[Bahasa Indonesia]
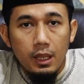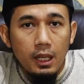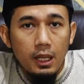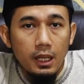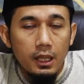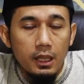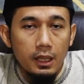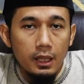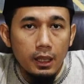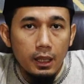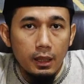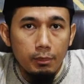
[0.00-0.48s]

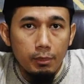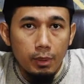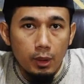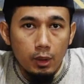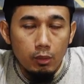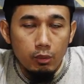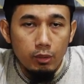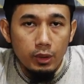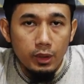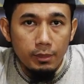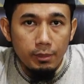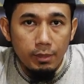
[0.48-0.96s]
hal yang
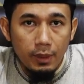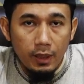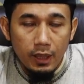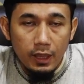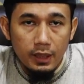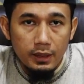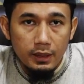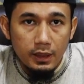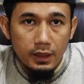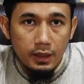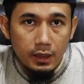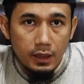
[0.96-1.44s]
perlu
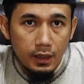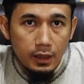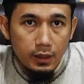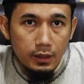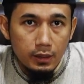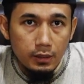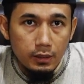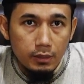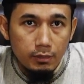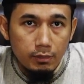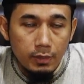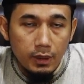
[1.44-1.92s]

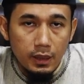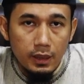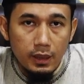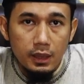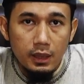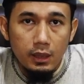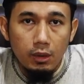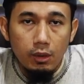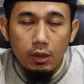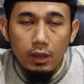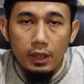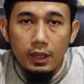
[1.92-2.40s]
diperhatikan
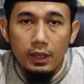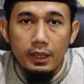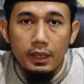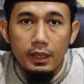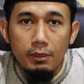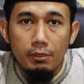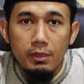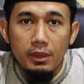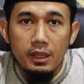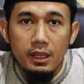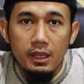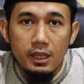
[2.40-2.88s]
bagi orang
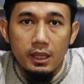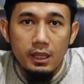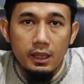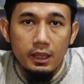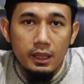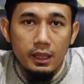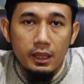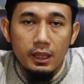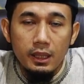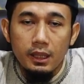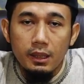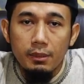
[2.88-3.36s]
yang
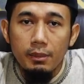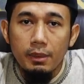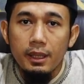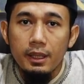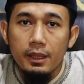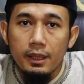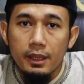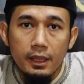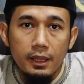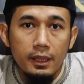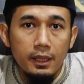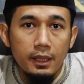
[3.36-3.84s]
menginginkan
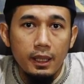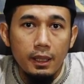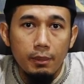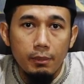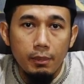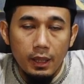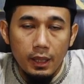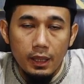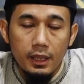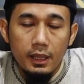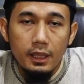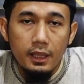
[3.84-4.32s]
kebaikan yang
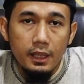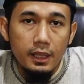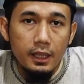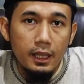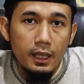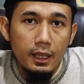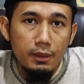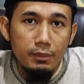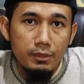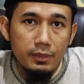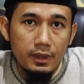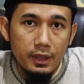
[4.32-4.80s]
berada di
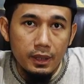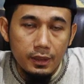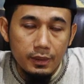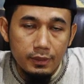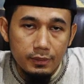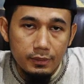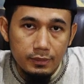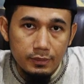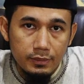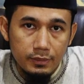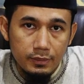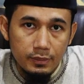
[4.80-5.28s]
dalamnya.
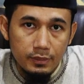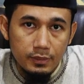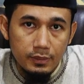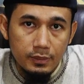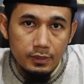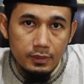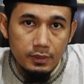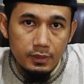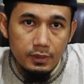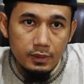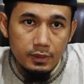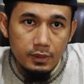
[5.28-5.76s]

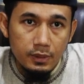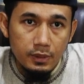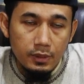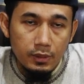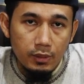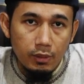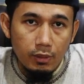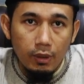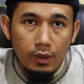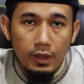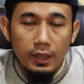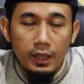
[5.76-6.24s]

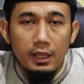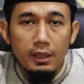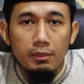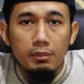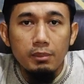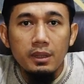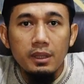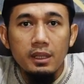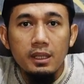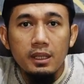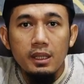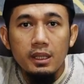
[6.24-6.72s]
Orang yang
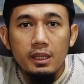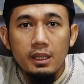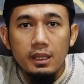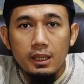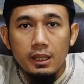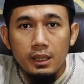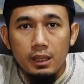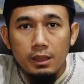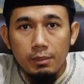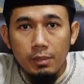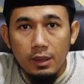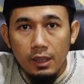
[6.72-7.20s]

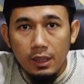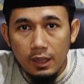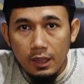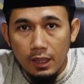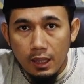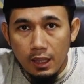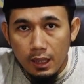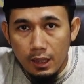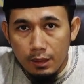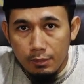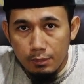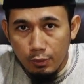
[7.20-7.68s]
menginginkan
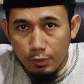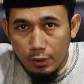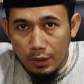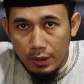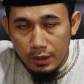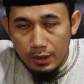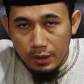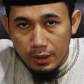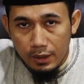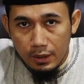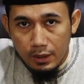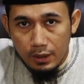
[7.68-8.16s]
keberkahan
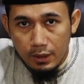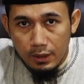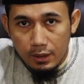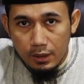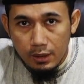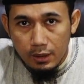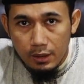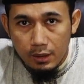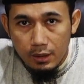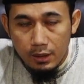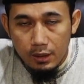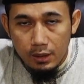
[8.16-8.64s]
bulan ini,
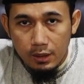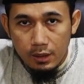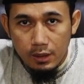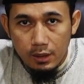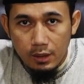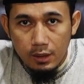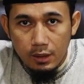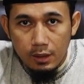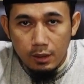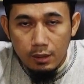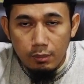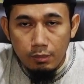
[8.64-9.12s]

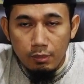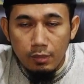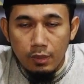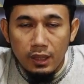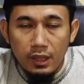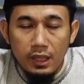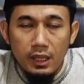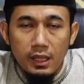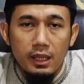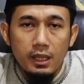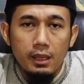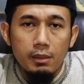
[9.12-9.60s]

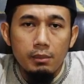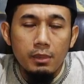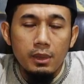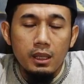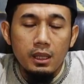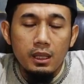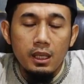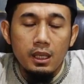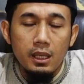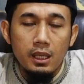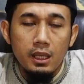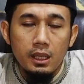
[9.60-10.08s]

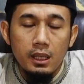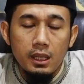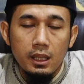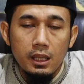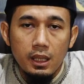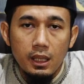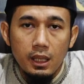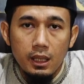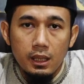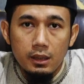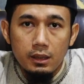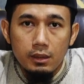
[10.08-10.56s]

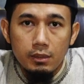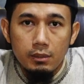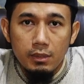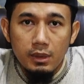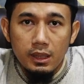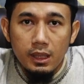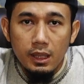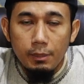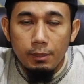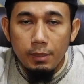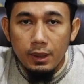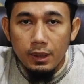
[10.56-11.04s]
menginginkan
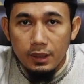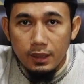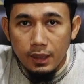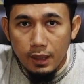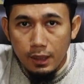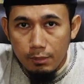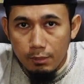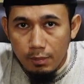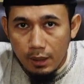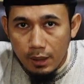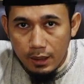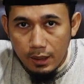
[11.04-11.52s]

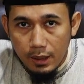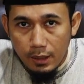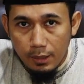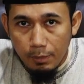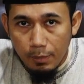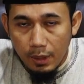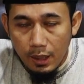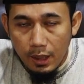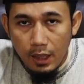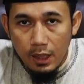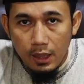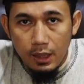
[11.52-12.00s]
mendapatkan banyak
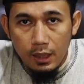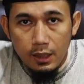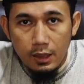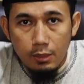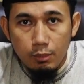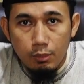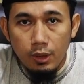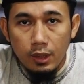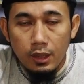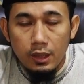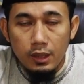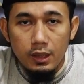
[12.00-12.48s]
pahala di
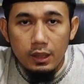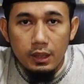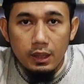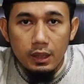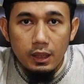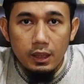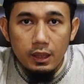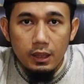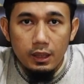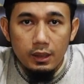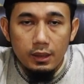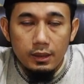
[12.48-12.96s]
bulan
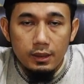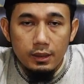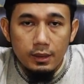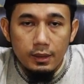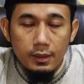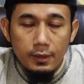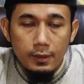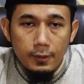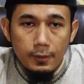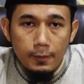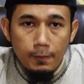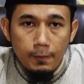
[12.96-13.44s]
ini,
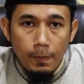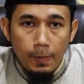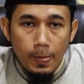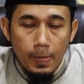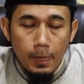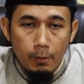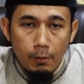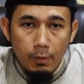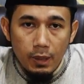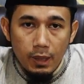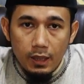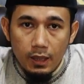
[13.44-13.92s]

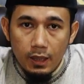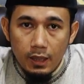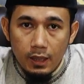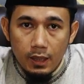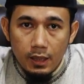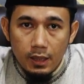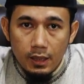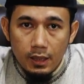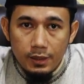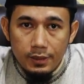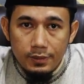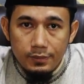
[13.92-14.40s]

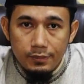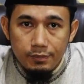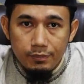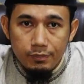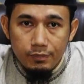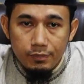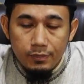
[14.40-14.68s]
maka